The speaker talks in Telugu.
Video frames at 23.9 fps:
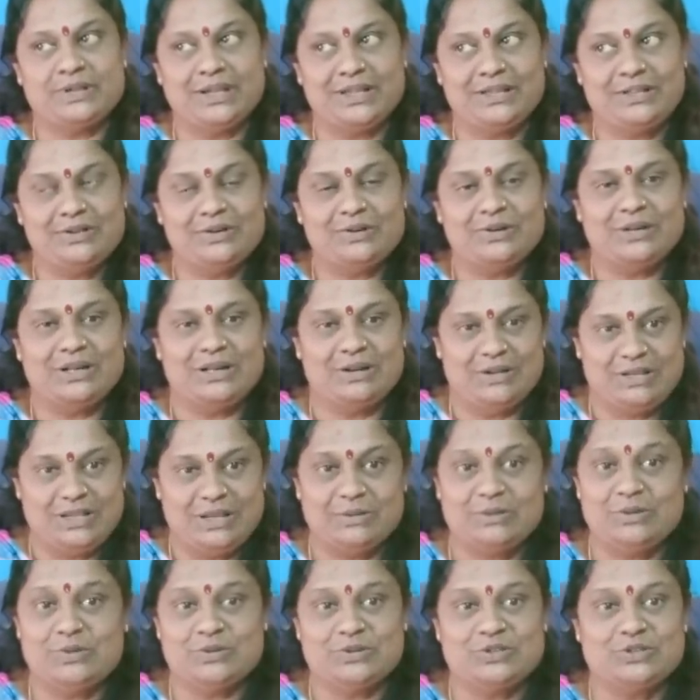అయ్యో
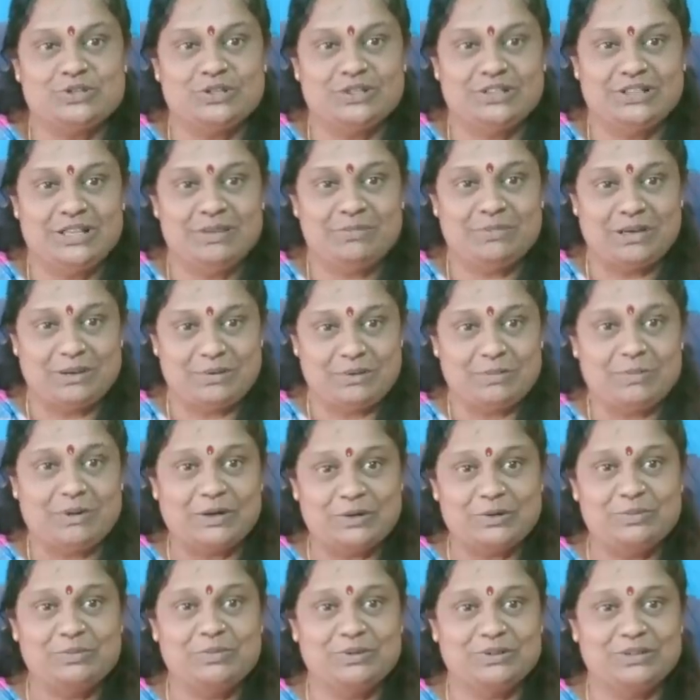ఏదో వస్తుంది మనల్ని
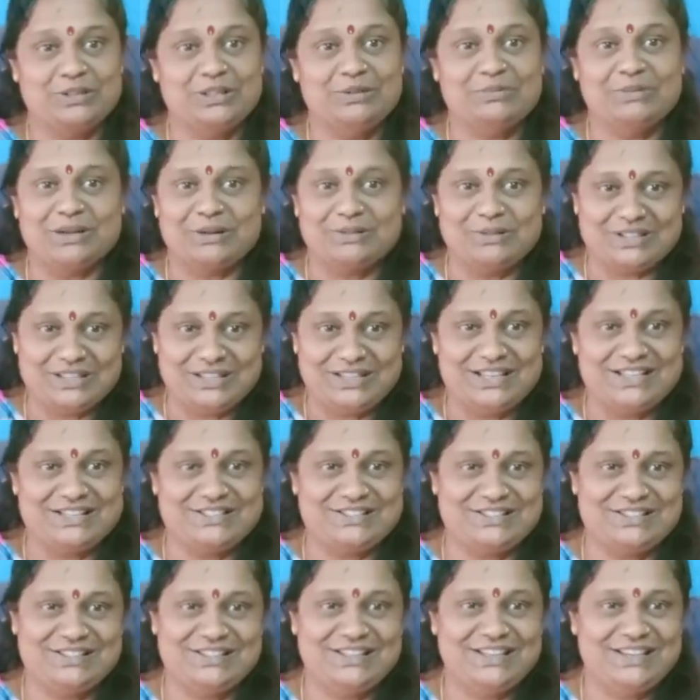పట్టుకుపోతుంది మనల్ని
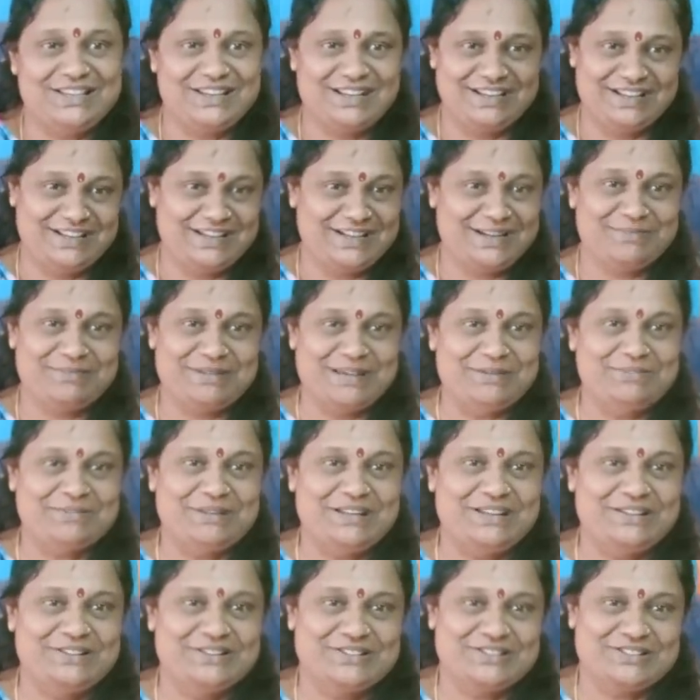తినేస్తుంది ఈ రకంగా భయం
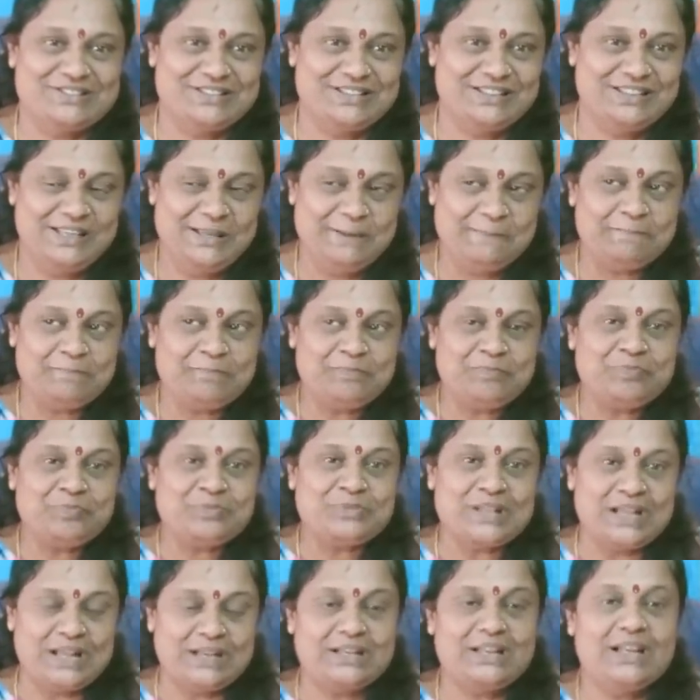అనేది వస్తుంది
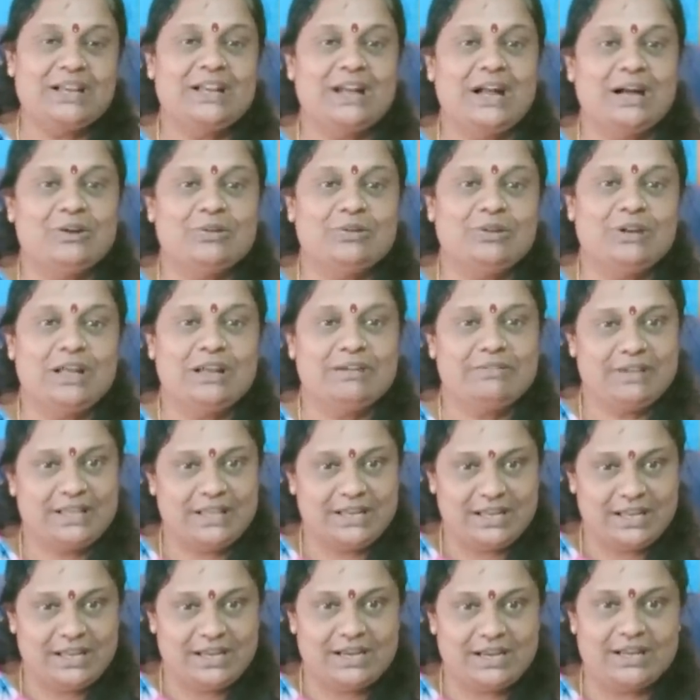అట్లా కాకుండా
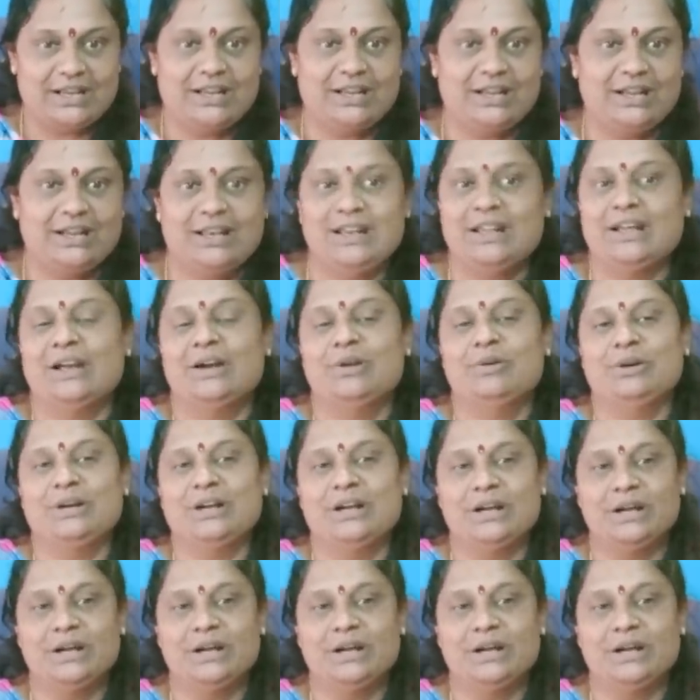వేరే ఏ రకంగా ఒక